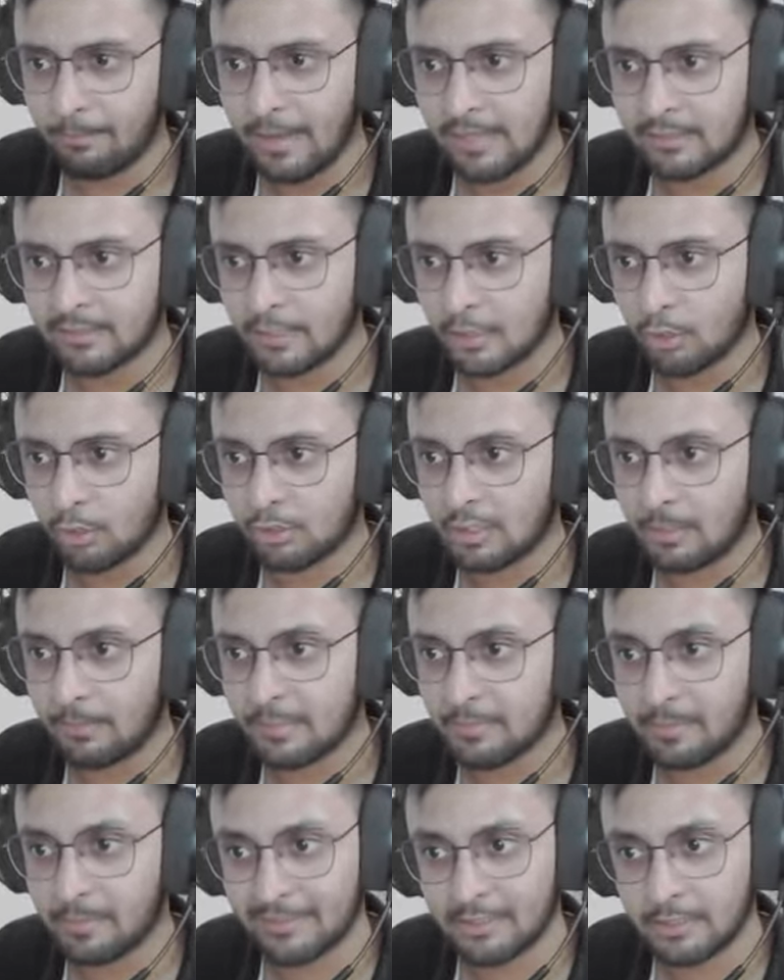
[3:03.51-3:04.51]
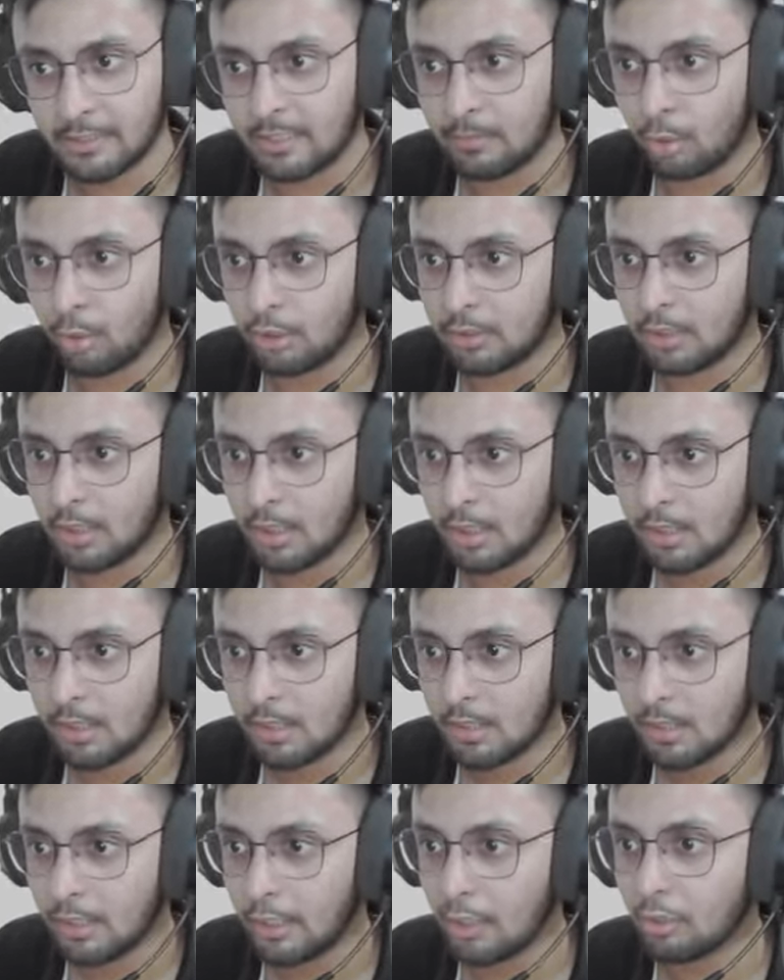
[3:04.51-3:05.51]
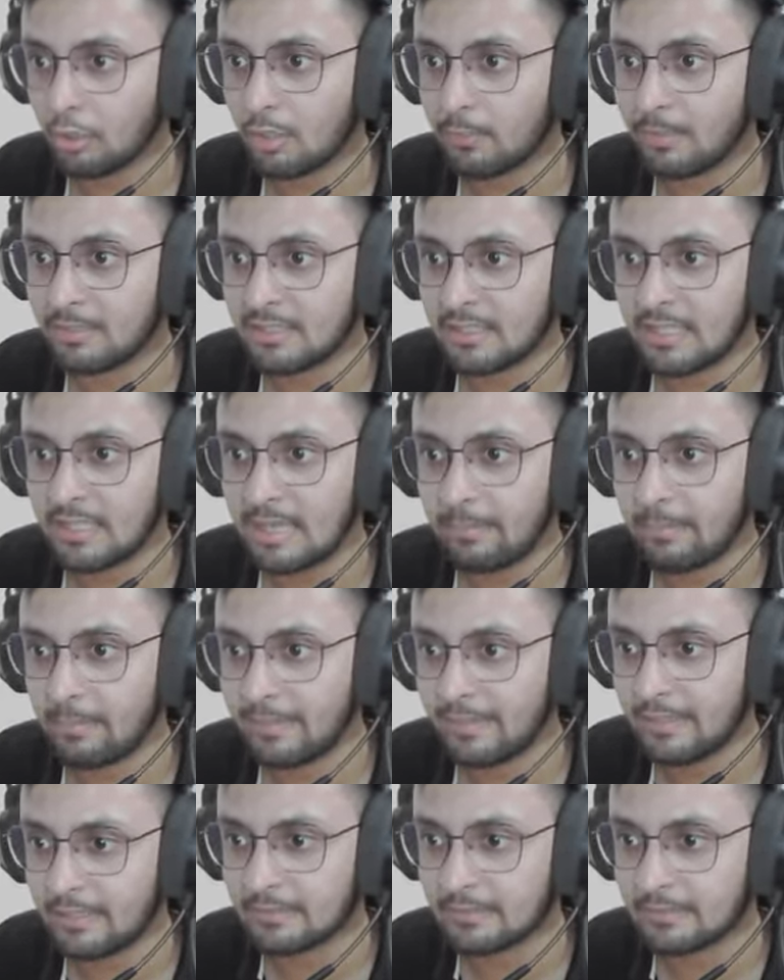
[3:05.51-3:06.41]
बात कर रहे होते बीच में बच्चे नहीं बोलते एक और बच्चा था यहाँ पे मैंने देखा